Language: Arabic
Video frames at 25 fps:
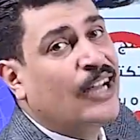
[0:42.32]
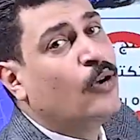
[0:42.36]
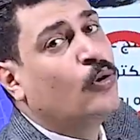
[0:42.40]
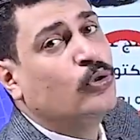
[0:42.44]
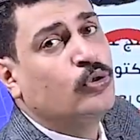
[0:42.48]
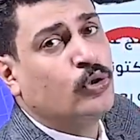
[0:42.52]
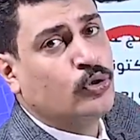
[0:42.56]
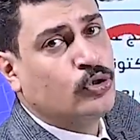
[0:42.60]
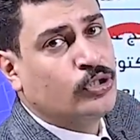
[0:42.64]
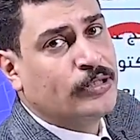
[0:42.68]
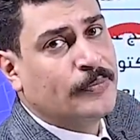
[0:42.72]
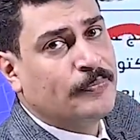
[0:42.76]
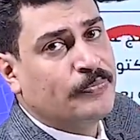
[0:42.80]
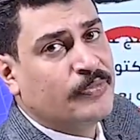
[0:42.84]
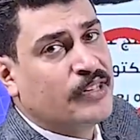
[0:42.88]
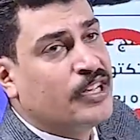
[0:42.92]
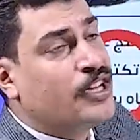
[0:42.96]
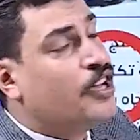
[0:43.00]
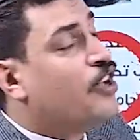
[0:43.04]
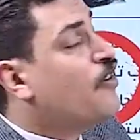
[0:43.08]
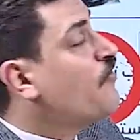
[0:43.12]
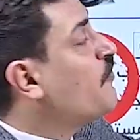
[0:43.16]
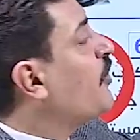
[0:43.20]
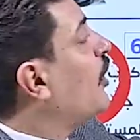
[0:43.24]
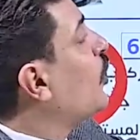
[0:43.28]
ده جدد
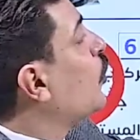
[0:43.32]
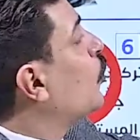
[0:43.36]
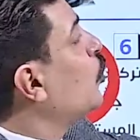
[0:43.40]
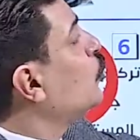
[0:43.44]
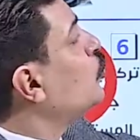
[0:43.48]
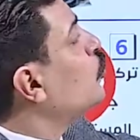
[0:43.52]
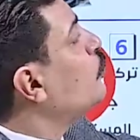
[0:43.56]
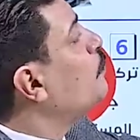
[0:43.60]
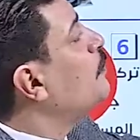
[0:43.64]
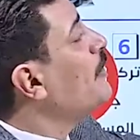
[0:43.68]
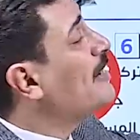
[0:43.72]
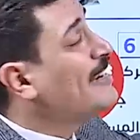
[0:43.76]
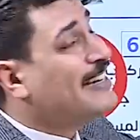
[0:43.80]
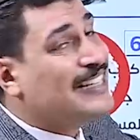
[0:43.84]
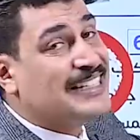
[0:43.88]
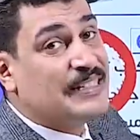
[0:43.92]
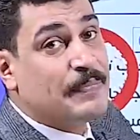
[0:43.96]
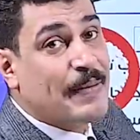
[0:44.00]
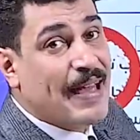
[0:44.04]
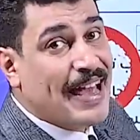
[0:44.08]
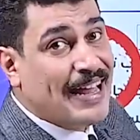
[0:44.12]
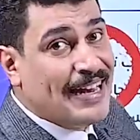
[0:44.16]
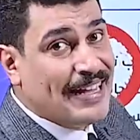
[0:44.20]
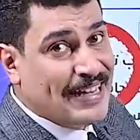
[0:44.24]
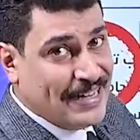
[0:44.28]
فالجدد
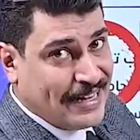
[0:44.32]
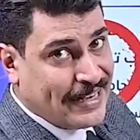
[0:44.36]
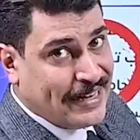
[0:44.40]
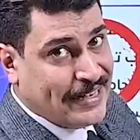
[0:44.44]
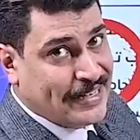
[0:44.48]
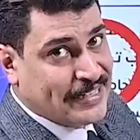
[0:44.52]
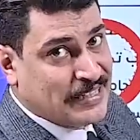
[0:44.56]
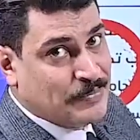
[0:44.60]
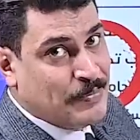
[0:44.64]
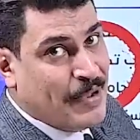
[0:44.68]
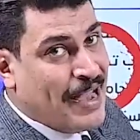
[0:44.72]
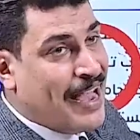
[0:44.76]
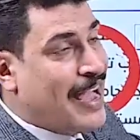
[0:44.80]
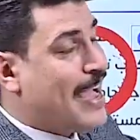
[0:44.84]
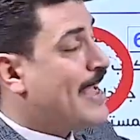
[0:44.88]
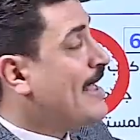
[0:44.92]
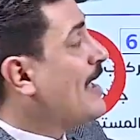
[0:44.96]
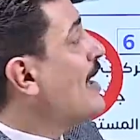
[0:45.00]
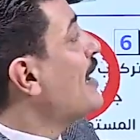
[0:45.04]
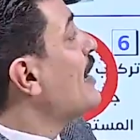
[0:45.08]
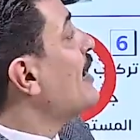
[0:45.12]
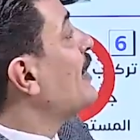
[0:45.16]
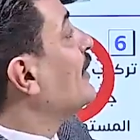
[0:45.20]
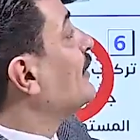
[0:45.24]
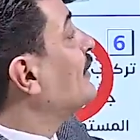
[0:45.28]
بالنسبه لي ركز
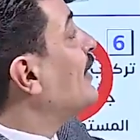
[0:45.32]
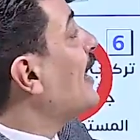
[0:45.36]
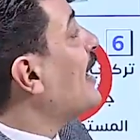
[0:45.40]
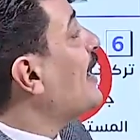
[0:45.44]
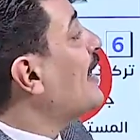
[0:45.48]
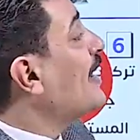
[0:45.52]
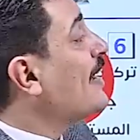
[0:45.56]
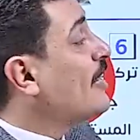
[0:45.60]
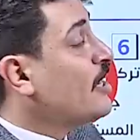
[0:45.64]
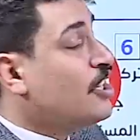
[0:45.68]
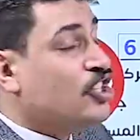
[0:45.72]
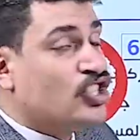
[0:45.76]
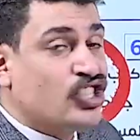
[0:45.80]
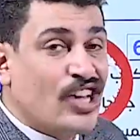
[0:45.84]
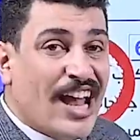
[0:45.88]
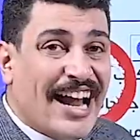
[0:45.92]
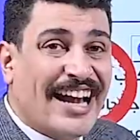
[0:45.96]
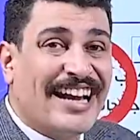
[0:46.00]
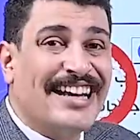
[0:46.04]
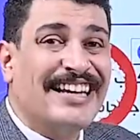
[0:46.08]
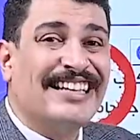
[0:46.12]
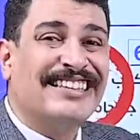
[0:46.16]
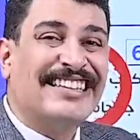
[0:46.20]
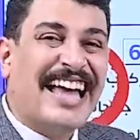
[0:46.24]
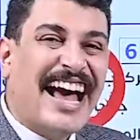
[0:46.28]
معايا ده
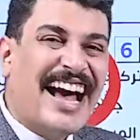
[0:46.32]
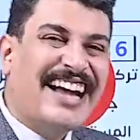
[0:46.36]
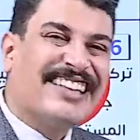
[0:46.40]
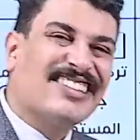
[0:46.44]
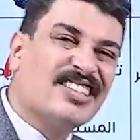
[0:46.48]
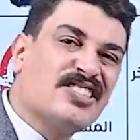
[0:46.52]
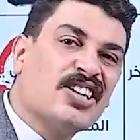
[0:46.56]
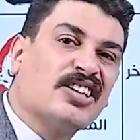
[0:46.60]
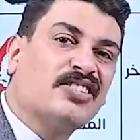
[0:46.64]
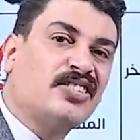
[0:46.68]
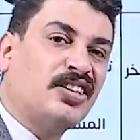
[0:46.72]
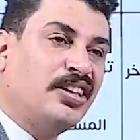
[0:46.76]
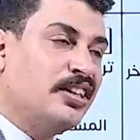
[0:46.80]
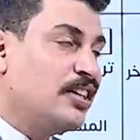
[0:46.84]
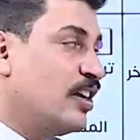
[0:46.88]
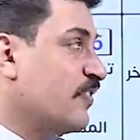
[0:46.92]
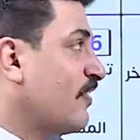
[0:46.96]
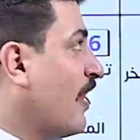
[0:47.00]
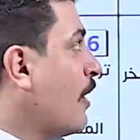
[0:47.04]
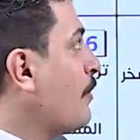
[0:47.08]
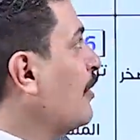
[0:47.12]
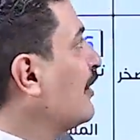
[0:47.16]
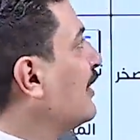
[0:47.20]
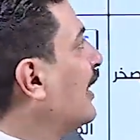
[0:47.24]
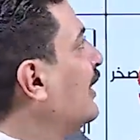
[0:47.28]
شكل تحت سطحي
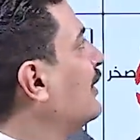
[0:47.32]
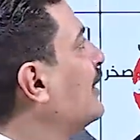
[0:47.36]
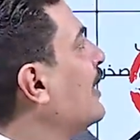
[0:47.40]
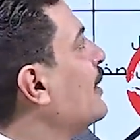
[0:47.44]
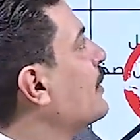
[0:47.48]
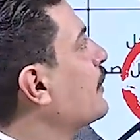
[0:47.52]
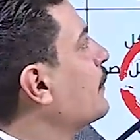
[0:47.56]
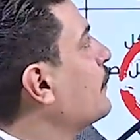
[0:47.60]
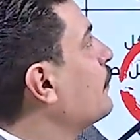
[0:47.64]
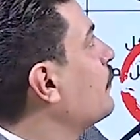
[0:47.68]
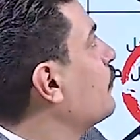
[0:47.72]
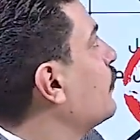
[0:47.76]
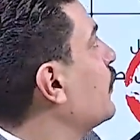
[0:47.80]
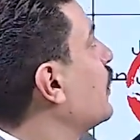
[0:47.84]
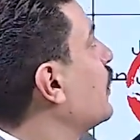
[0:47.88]
فعملت عليه دايره